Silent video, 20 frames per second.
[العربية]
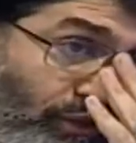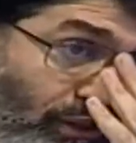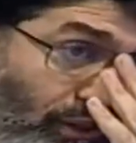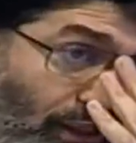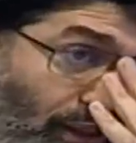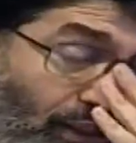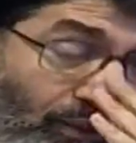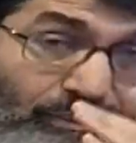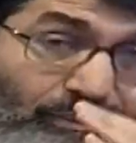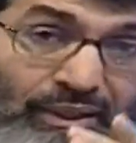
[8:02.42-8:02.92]

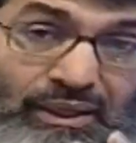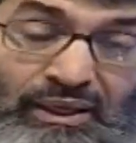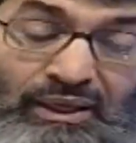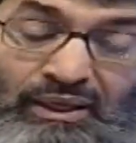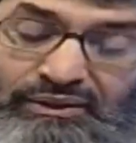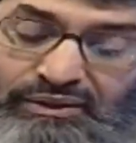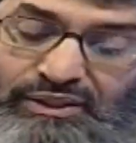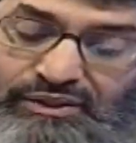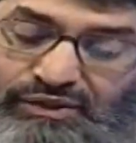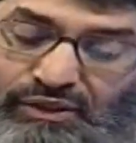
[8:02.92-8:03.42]
ذنب
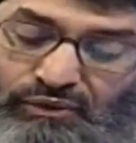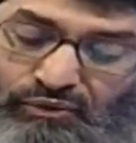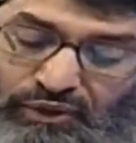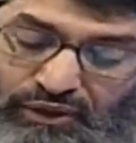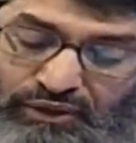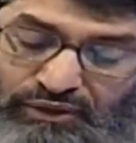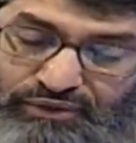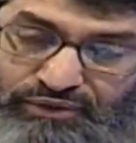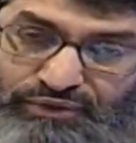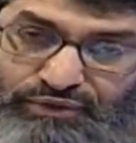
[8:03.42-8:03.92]

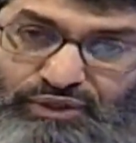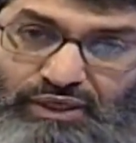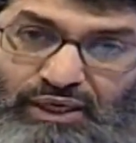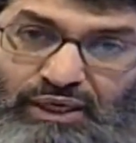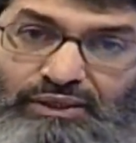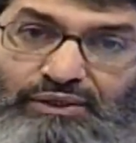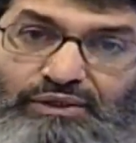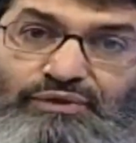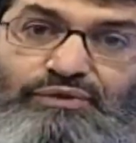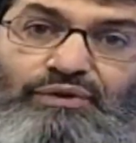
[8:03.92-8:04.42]
تصور
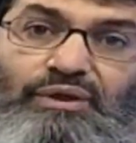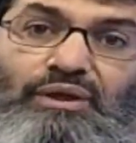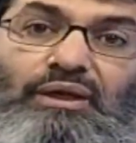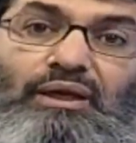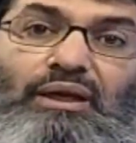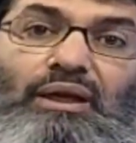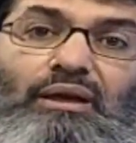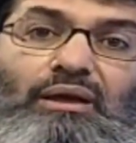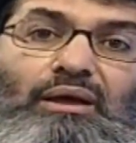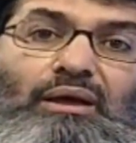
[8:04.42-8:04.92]
الإنسان ينزل
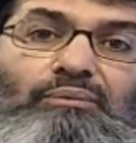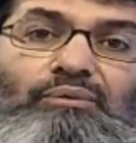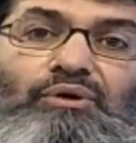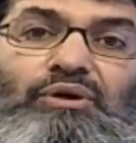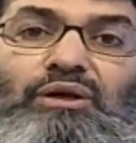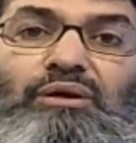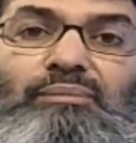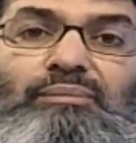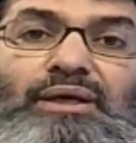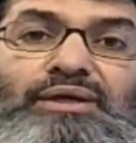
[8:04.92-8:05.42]
إلى
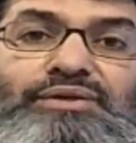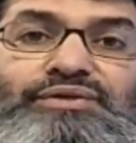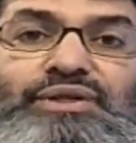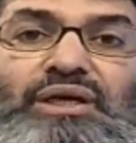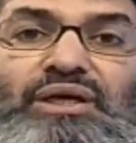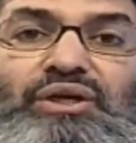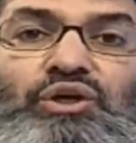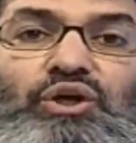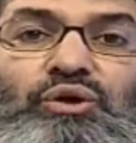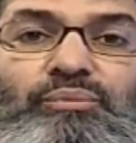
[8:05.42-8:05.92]
القبر
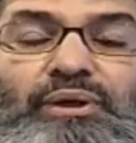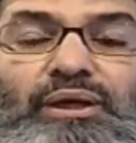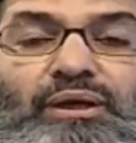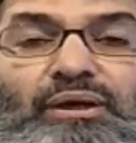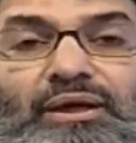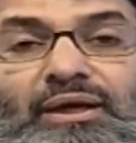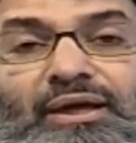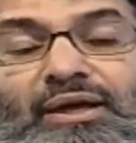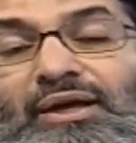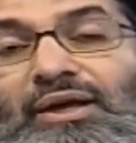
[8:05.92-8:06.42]
البرزخ يوم
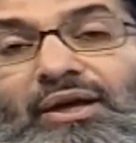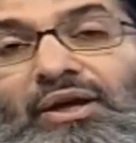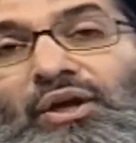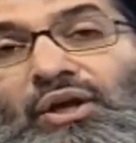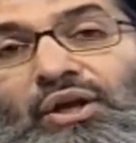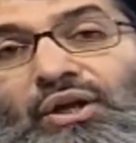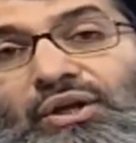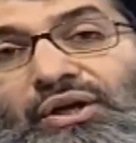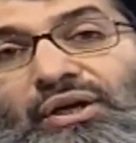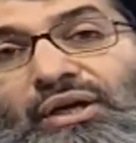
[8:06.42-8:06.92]

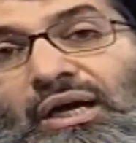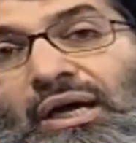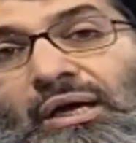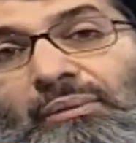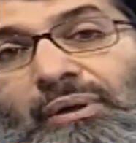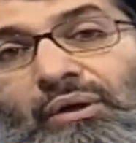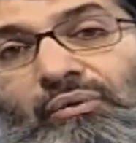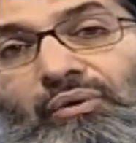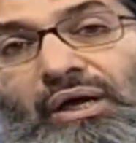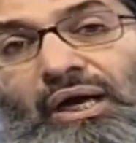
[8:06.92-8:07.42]

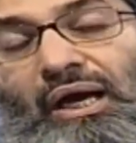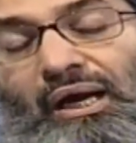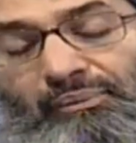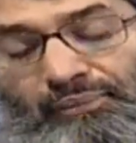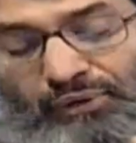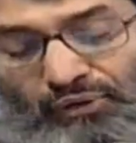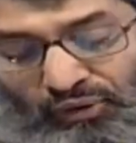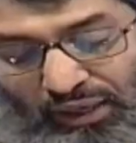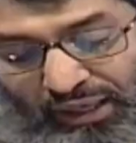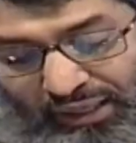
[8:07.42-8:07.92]
القيامة
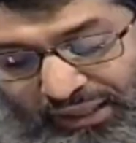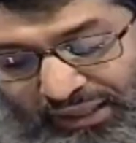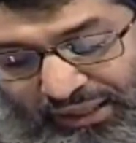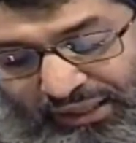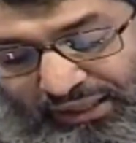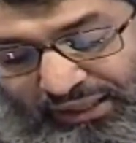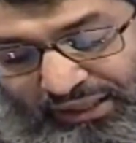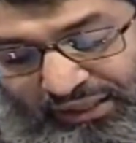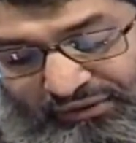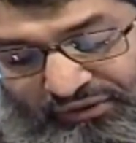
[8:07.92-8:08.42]
ويحمل
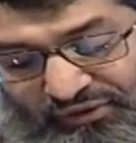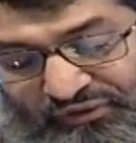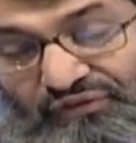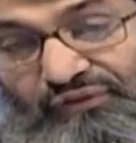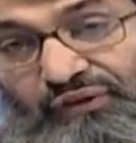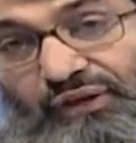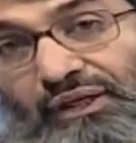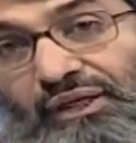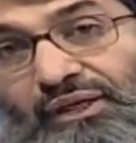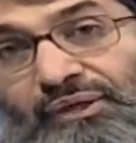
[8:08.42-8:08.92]
على
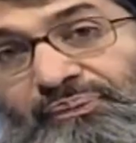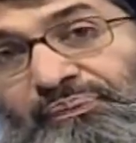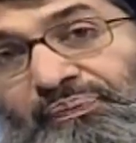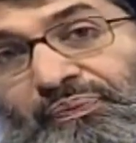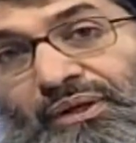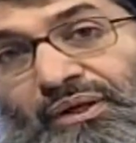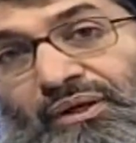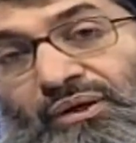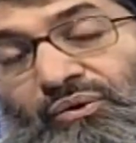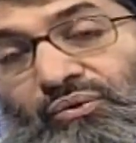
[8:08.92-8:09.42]
كتفه
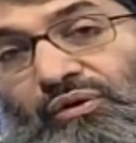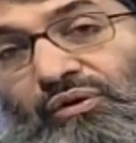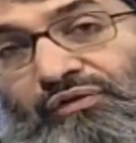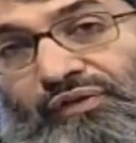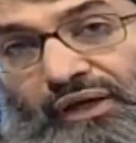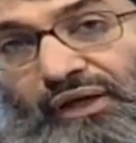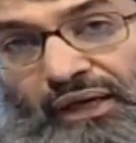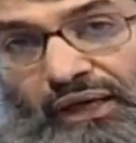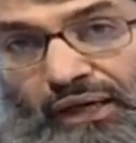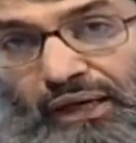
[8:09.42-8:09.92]

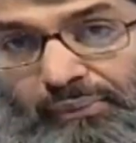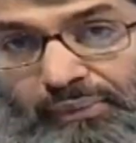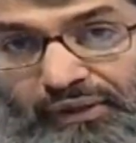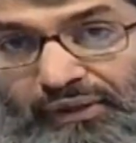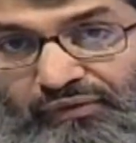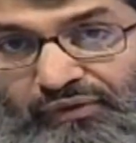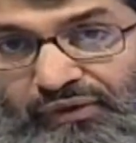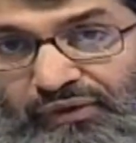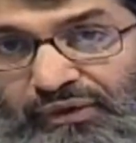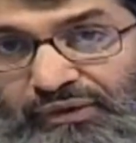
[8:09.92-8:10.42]
وفي
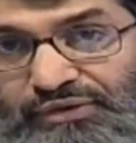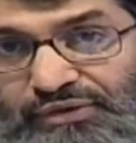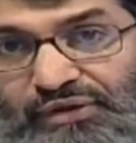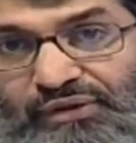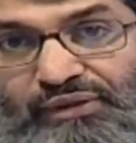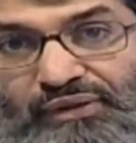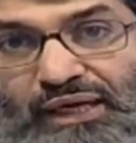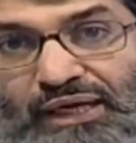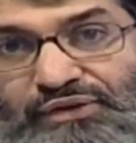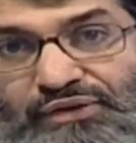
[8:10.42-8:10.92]
رقبته
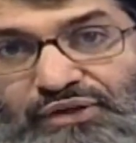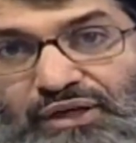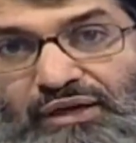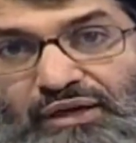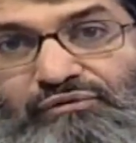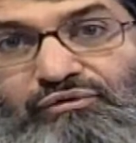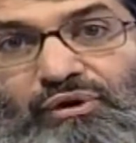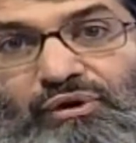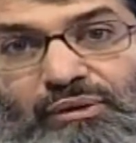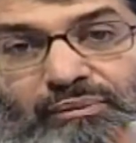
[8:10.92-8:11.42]

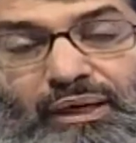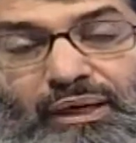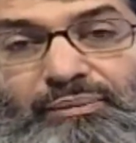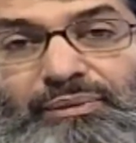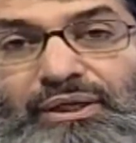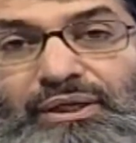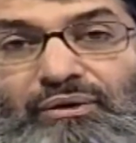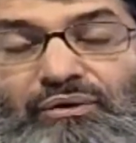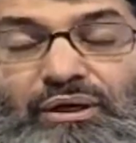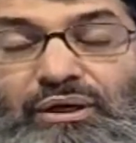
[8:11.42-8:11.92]

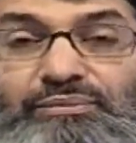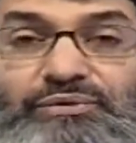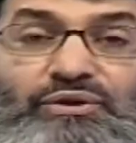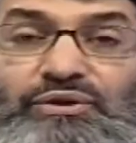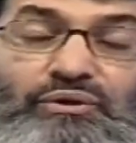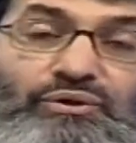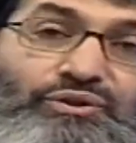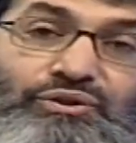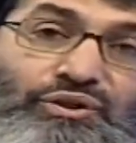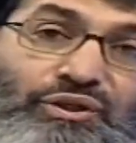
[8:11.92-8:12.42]

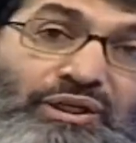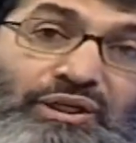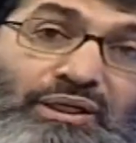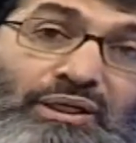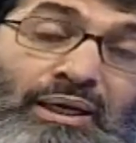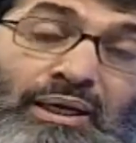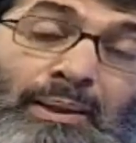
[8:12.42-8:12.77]
16425